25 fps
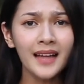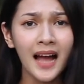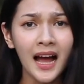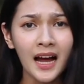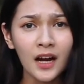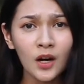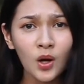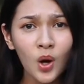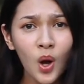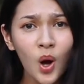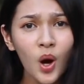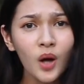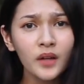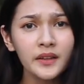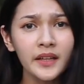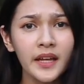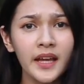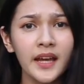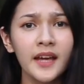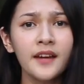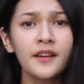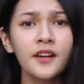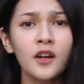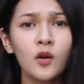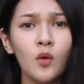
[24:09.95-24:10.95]
ทั้งโลกนี้
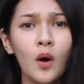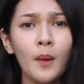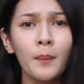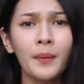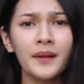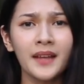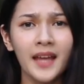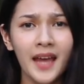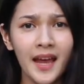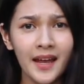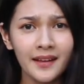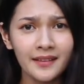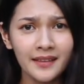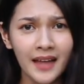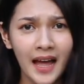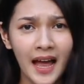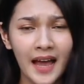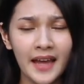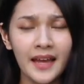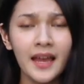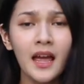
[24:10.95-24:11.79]
หรือว่าประเทศไหน